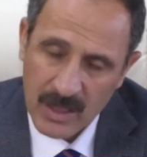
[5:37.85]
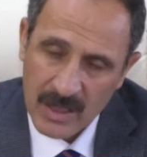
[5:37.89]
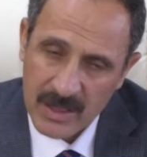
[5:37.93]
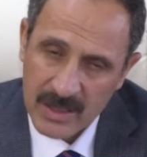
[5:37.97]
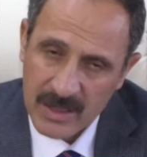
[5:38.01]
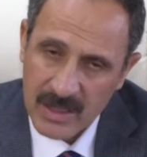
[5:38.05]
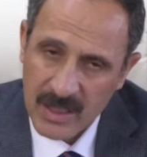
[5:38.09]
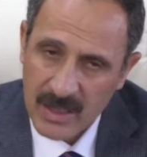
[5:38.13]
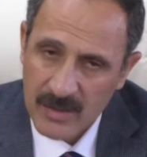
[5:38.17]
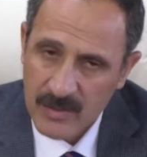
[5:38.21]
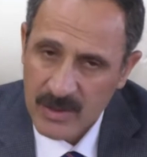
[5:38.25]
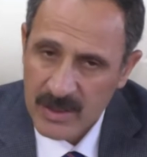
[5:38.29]

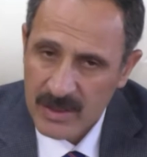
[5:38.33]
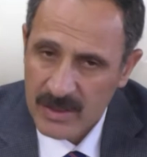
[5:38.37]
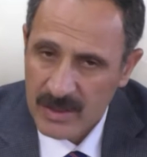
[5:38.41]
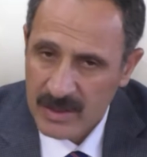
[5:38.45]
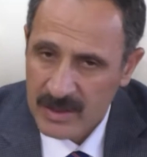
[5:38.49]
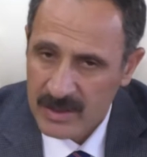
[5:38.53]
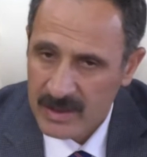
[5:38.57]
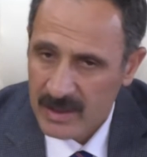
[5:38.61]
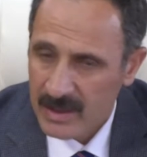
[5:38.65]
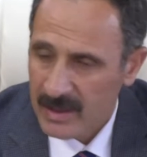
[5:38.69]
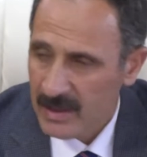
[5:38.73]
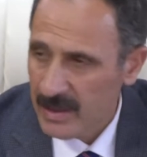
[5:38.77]

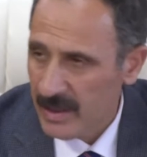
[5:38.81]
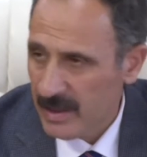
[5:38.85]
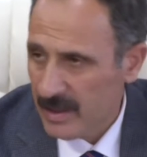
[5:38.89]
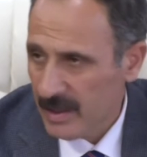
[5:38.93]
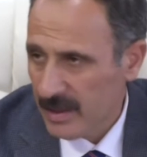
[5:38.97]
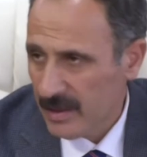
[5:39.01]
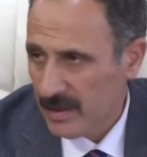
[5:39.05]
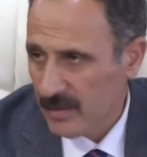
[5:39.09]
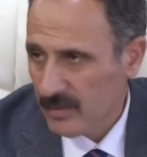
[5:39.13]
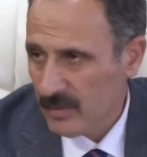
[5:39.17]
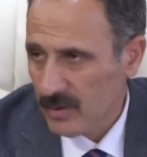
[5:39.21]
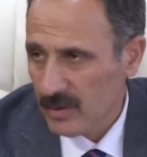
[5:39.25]
Karşılamayacaksak
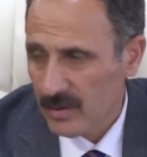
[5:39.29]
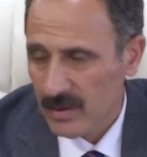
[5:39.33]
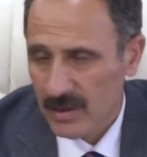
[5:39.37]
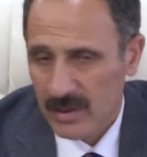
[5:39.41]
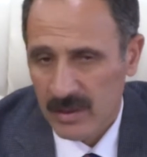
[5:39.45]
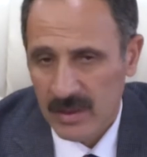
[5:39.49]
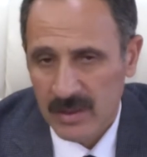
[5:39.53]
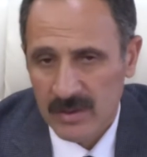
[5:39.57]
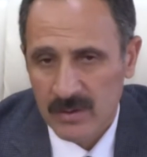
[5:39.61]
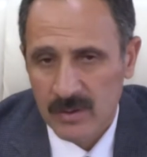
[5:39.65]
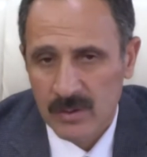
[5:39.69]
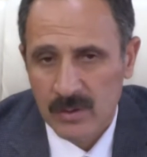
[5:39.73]
nedenini
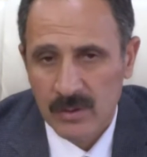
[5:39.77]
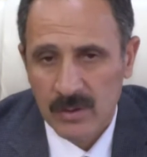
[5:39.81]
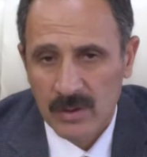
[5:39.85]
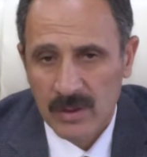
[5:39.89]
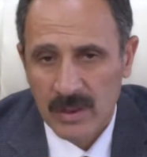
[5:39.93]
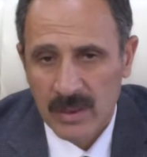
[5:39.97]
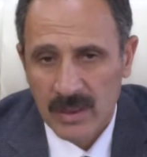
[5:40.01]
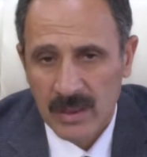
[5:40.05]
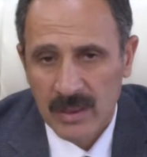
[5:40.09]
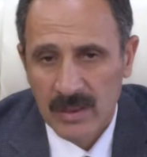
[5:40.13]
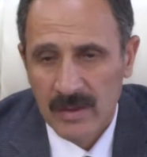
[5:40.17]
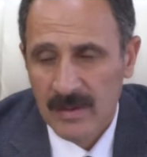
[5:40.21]
mutlaka
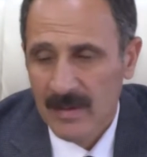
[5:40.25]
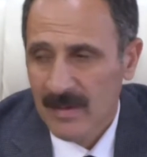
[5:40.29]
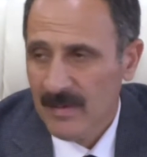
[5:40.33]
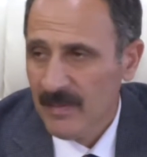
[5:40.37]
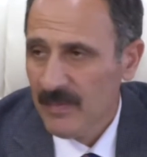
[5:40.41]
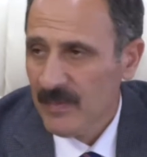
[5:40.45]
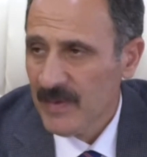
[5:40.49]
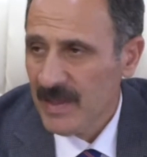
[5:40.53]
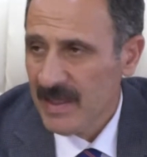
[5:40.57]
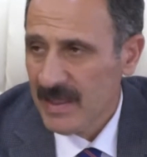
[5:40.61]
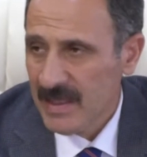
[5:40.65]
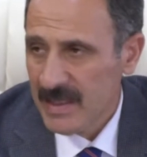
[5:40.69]
çocuklara
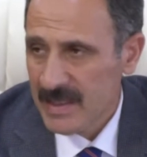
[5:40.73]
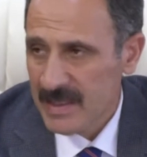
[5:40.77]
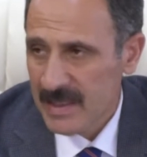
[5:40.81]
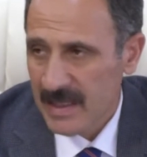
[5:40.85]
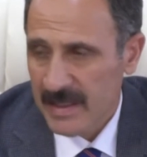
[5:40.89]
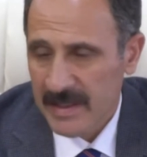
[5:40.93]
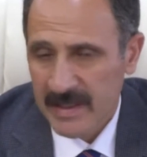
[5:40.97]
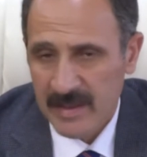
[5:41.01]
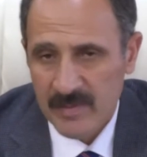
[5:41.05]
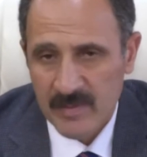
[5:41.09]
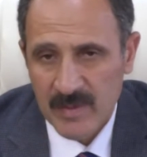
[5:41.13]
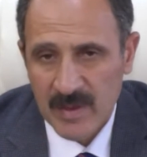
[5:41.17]

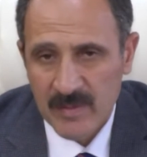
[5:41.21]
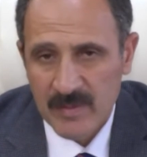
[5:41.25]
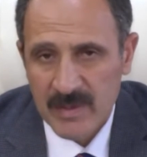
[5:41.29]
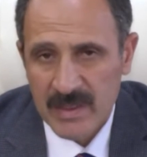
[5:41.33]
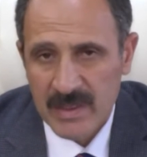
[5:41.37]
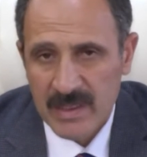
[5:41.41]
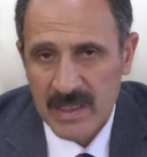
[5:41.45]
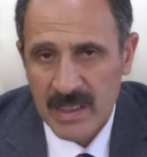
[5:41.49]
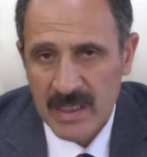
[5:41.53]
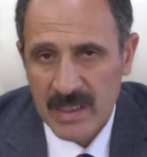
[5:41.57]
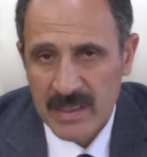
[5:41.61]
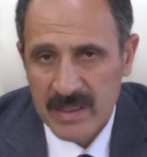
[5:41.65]
izah
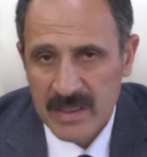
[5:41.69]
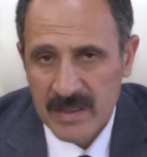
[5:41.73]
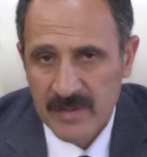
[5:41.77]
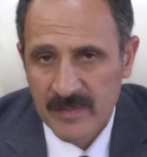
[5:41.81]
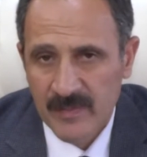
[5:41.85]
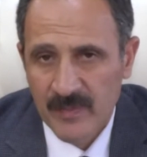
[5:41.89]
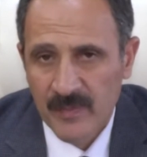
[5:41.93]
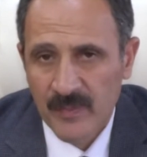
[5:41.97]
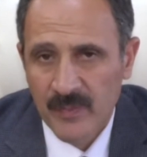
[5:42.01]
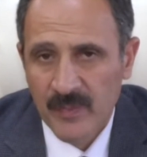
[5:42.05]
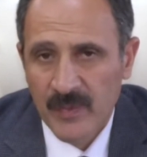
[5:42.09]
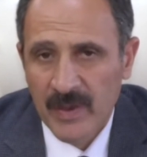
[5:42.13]
etmemiz lazım.